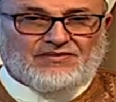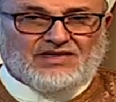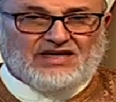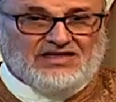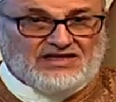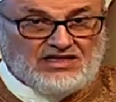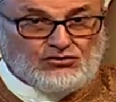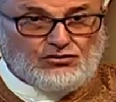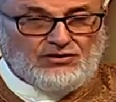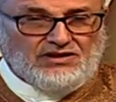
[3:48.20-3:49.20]
أن
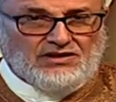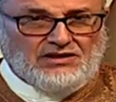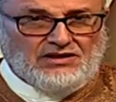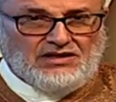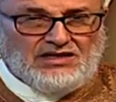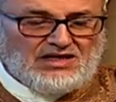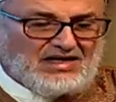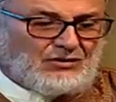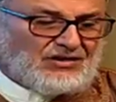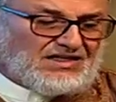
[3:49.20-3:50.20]
تكون
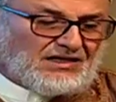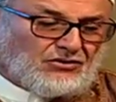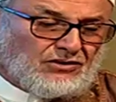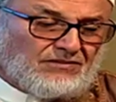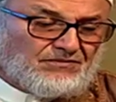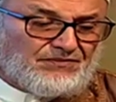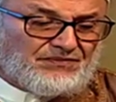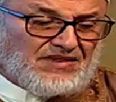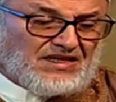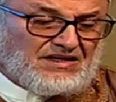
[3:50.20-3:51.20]
أو لا تكن
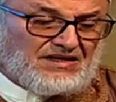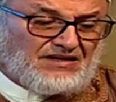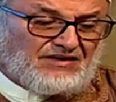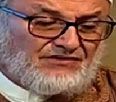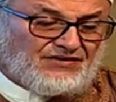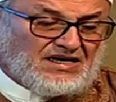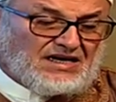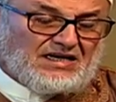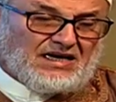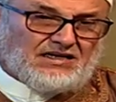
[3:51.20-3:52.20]

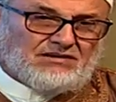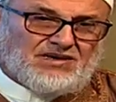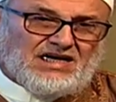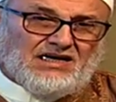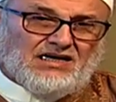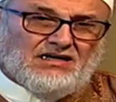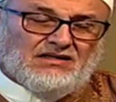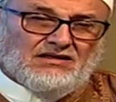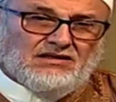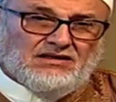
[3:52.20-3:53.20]
فلقد بلغ
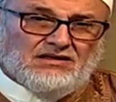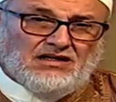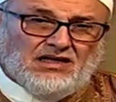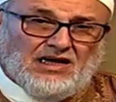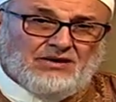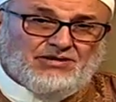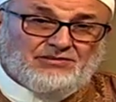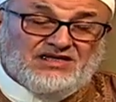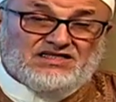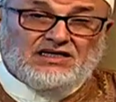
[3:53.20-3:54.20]
الأمر
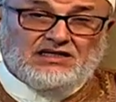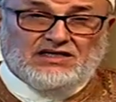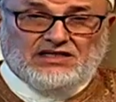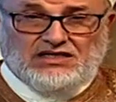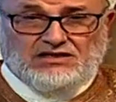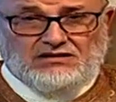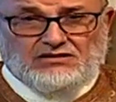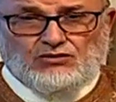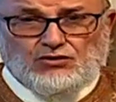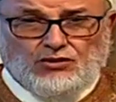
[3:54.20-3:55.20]
بسيدنا
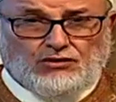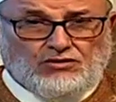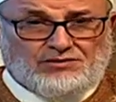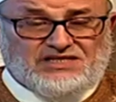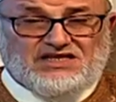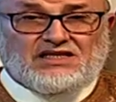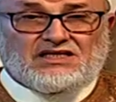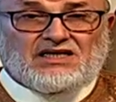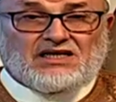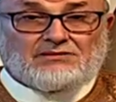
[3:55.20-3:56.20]
نوح
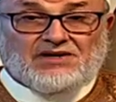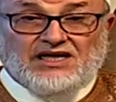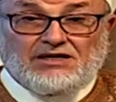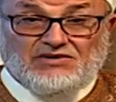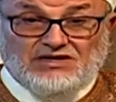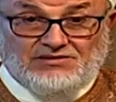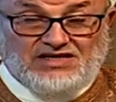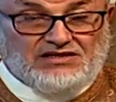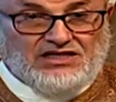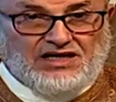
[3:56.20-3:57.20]
وبسيدنا إبراهيم كما
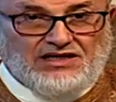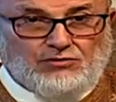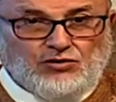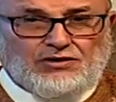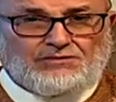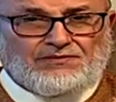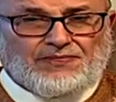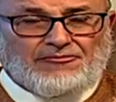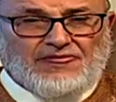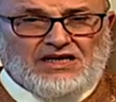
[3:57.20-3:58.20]
تعلمون
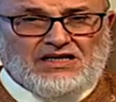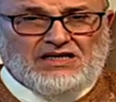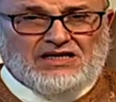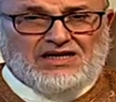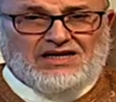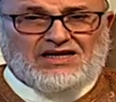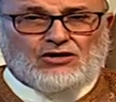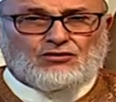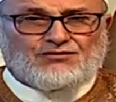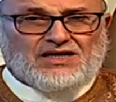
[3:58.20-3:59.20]

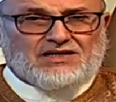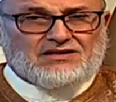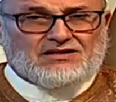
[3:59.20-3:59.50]
أنه فقط